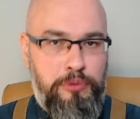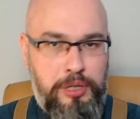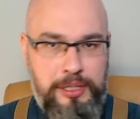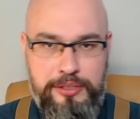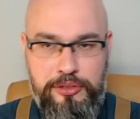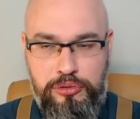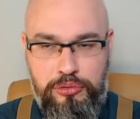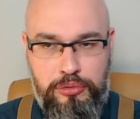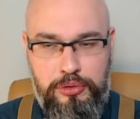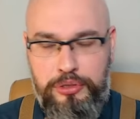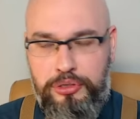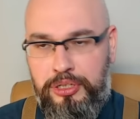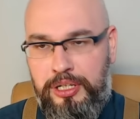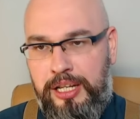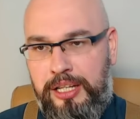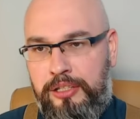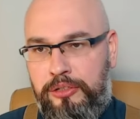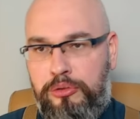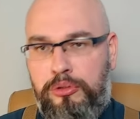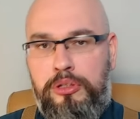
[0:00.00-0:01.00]

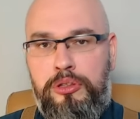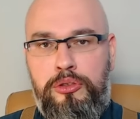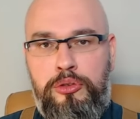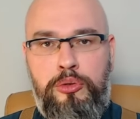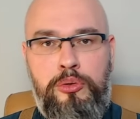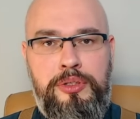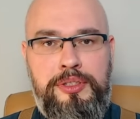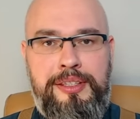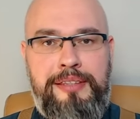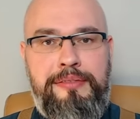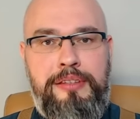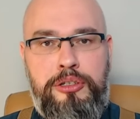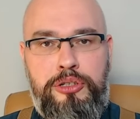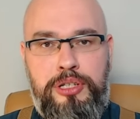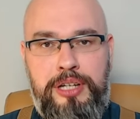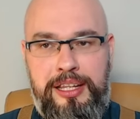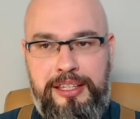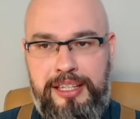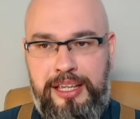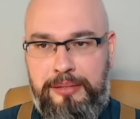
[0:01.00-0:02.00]
отсрочка идет до
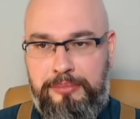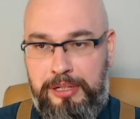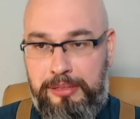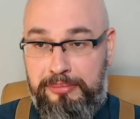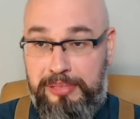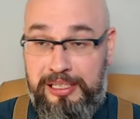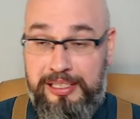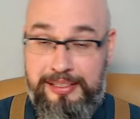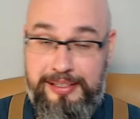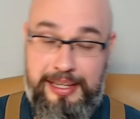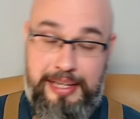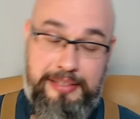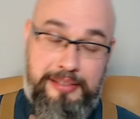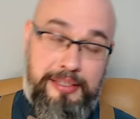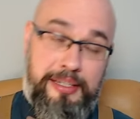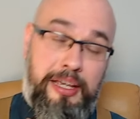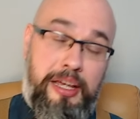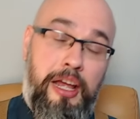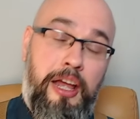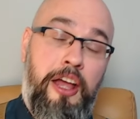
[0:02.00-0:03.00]
завершения
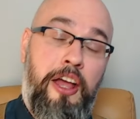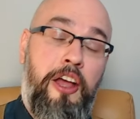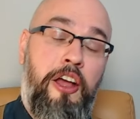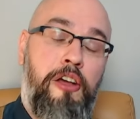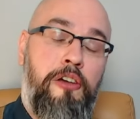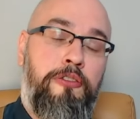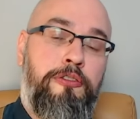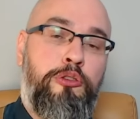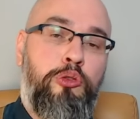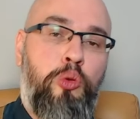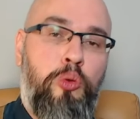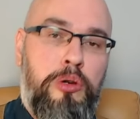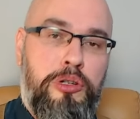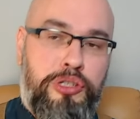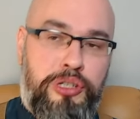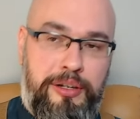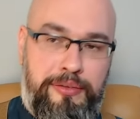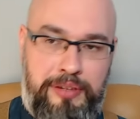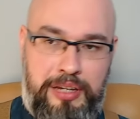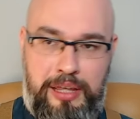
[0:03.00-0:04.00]
мобилизации то
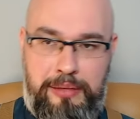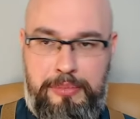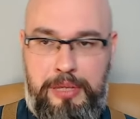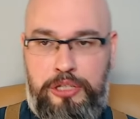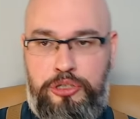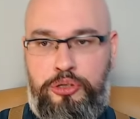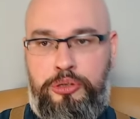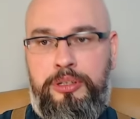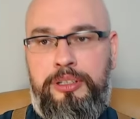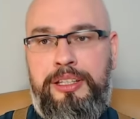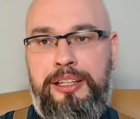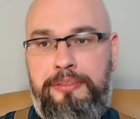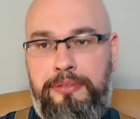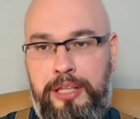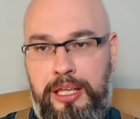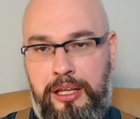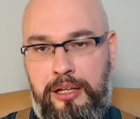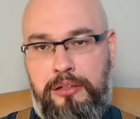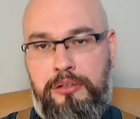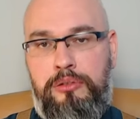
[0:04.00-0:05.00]
же время
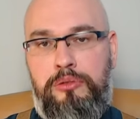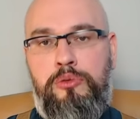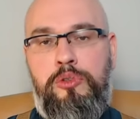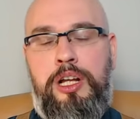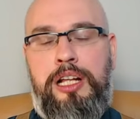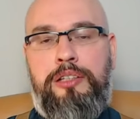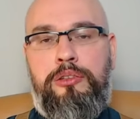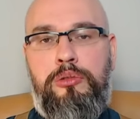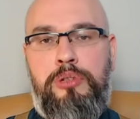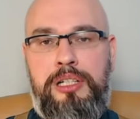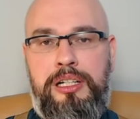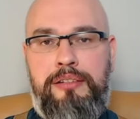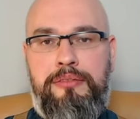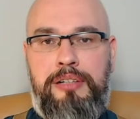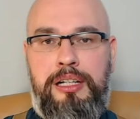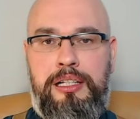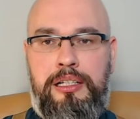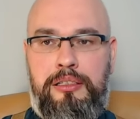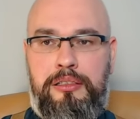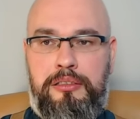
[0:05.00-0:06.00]
человек, у
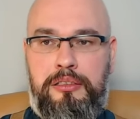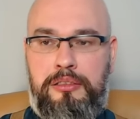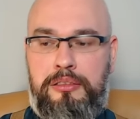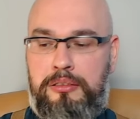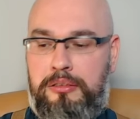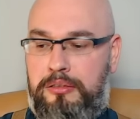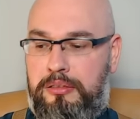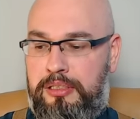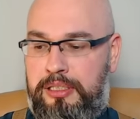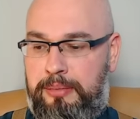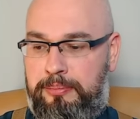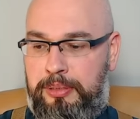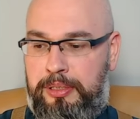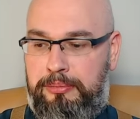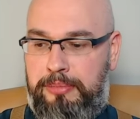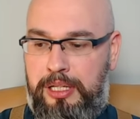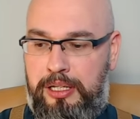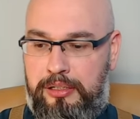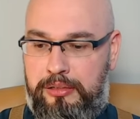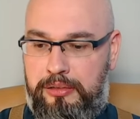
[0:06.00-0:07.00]
которого, э,
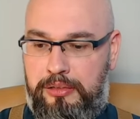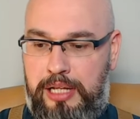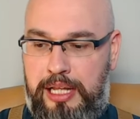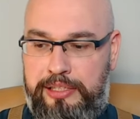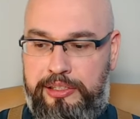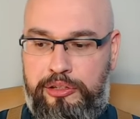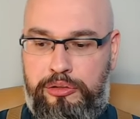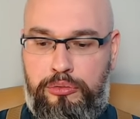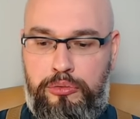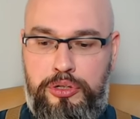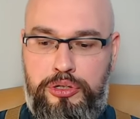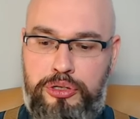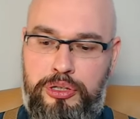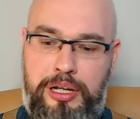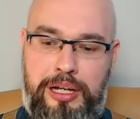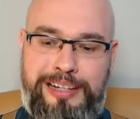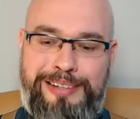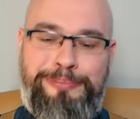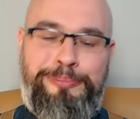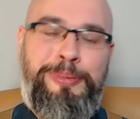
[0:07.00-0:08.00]
например,
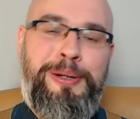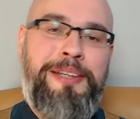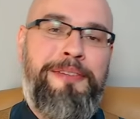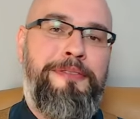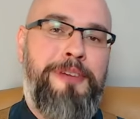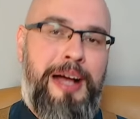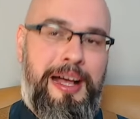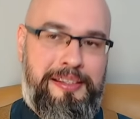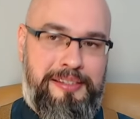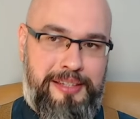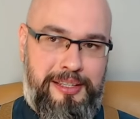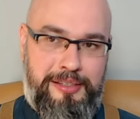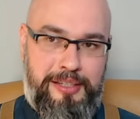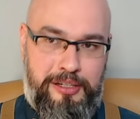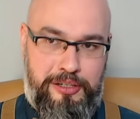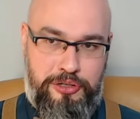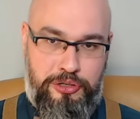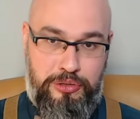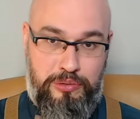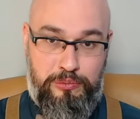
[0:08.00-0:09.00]
отсрочка привязана
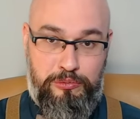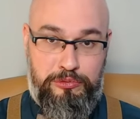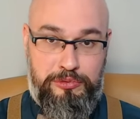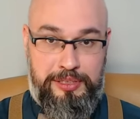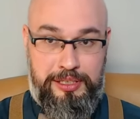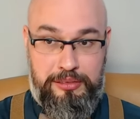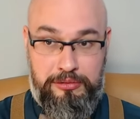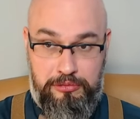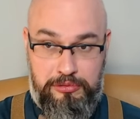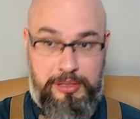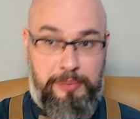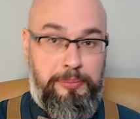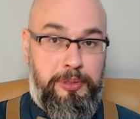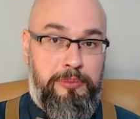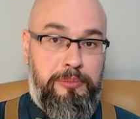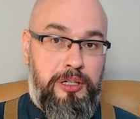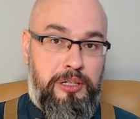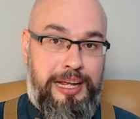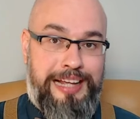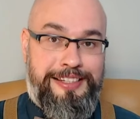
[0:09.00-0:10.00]
к чему-то, ну,
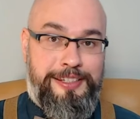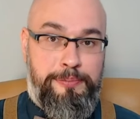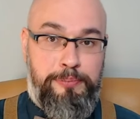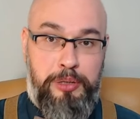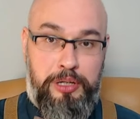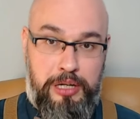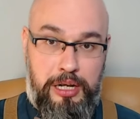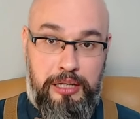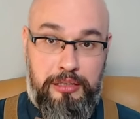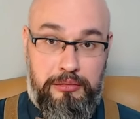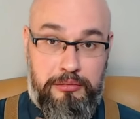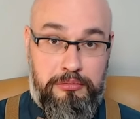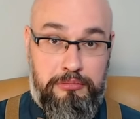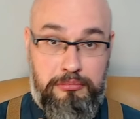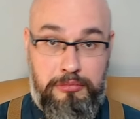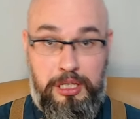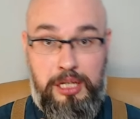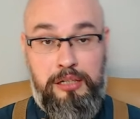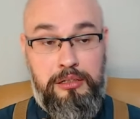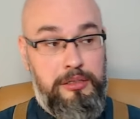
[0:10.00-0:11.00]
например, аспирант,
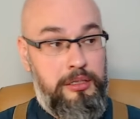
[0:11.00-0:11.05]
да,